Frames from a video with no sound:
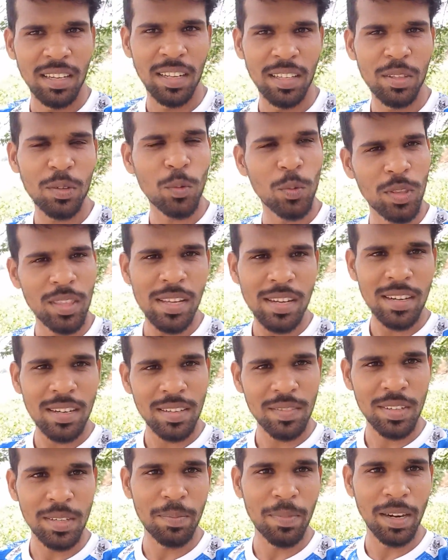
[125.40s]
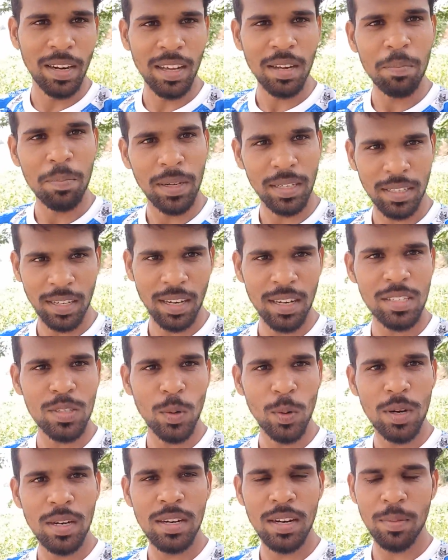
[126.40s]
எதுவும் குத்தி காட்ட விரும்பலை பட் ஆனால்
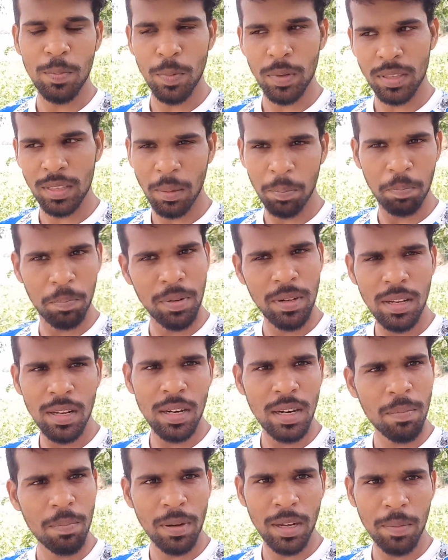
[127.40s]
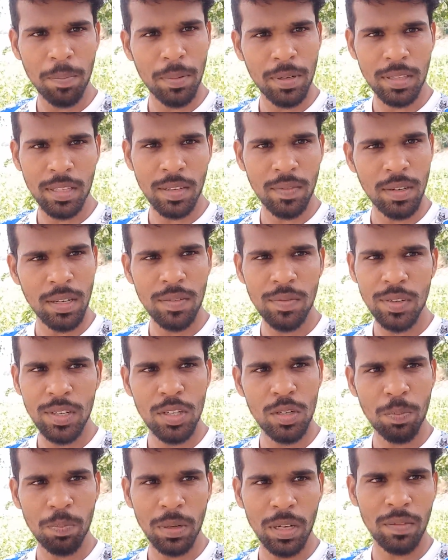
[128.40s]
சொல்கிறேன் இப்போ தப்பு இல்லைன்னா பயப்பட தேவையில்ல
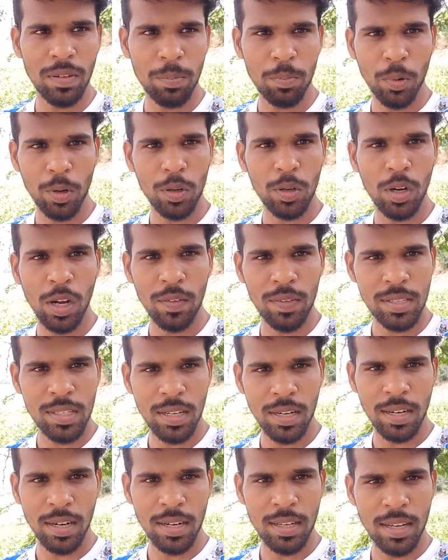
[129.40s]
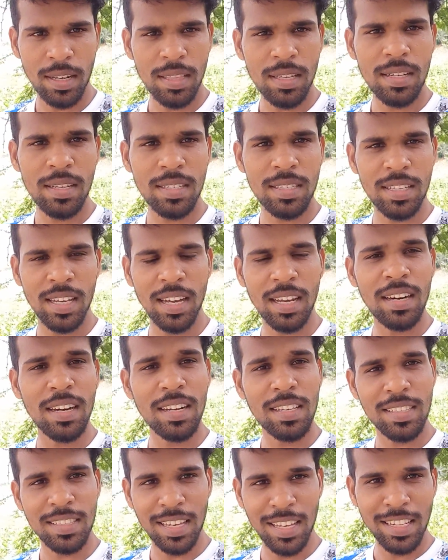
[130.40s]
வீடியோ ப்ரைவேட் பண்ணணும் அவசியம் இல்லை எதுக்கு
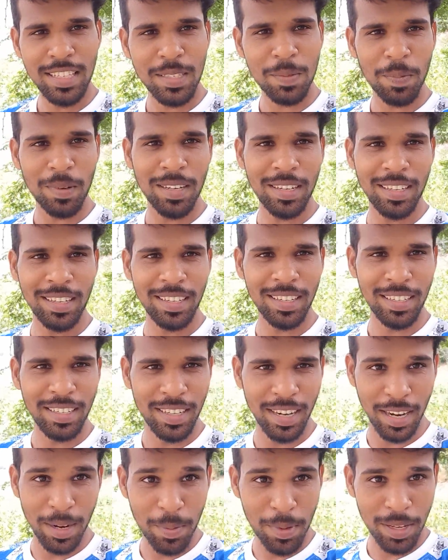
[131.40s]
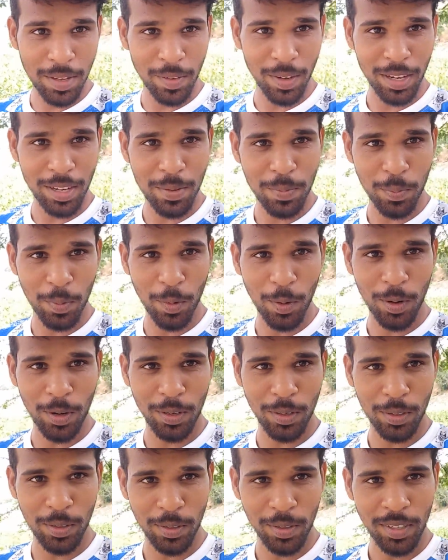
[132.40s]
சேனலை சேல்ஸ் பண்ணுற நிலைமைக்கு வரைக்கும்
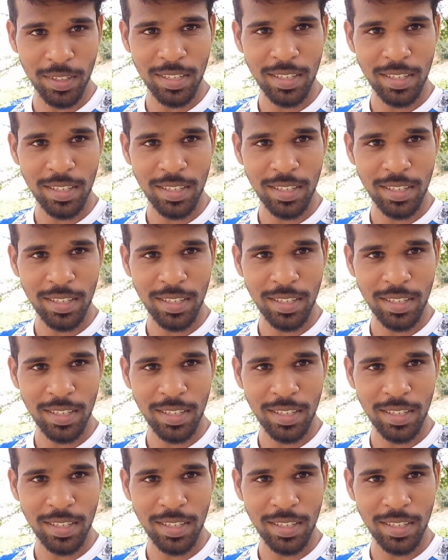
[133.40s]
போகணும்